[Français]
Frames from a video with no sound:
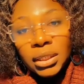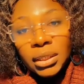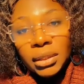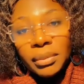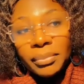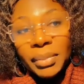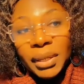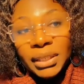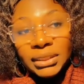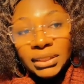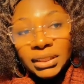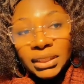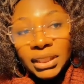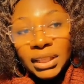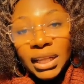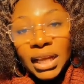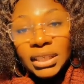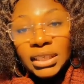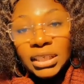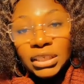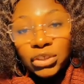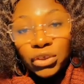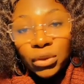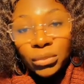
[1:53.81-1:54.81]
Parce qu'il a
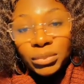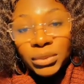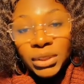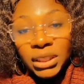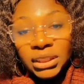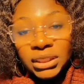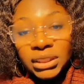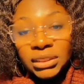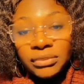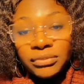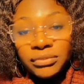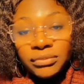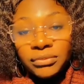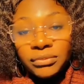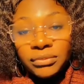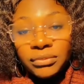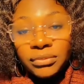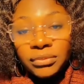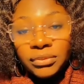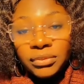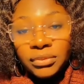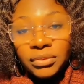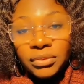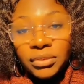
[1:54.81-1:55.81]
des objectifs
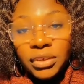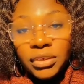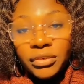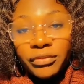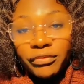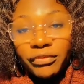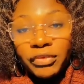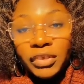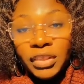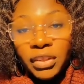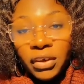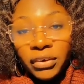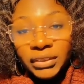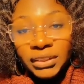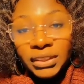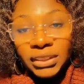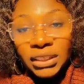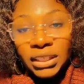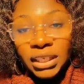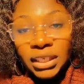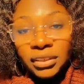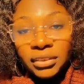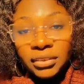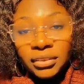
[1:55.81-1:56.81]

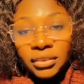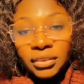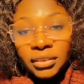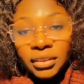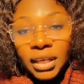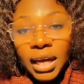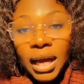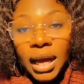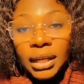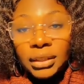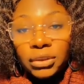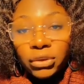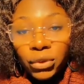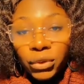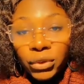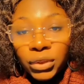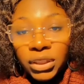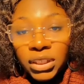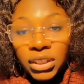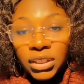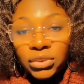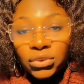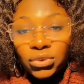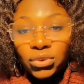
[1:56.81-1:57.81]
financiers à
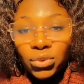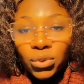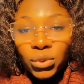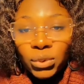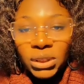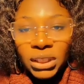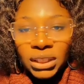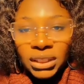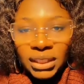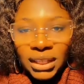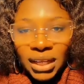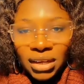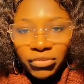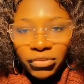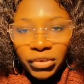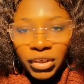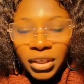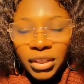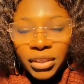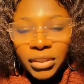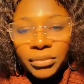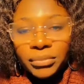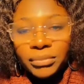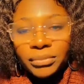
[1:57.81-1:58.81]
tenir du côté de
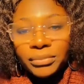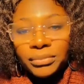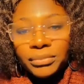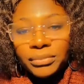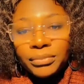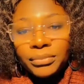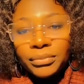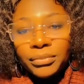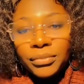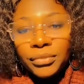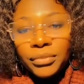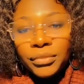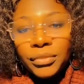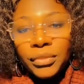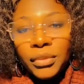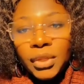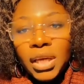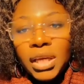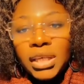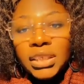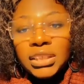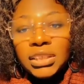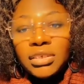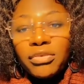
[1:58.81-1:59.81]
l'Afrique.
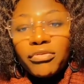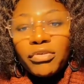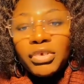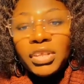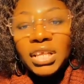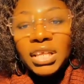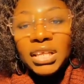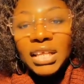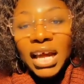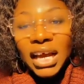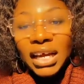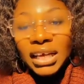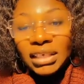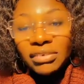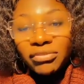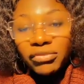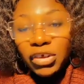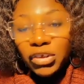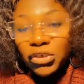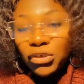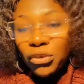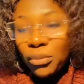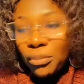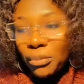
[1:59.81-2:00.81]
Si vous venez
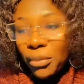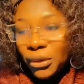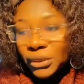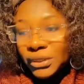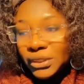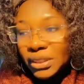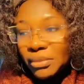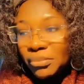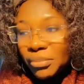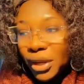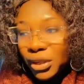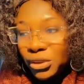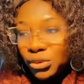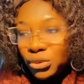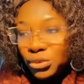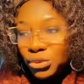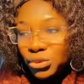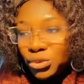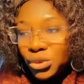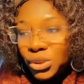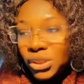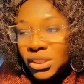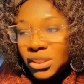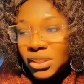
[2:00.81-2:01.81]
d'arriver, ne pensez pas tout de
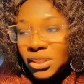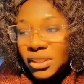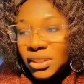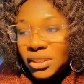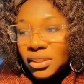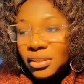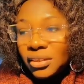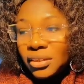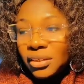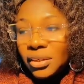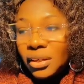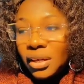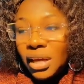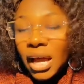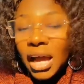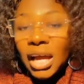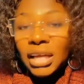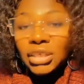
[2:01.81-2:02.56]
suite à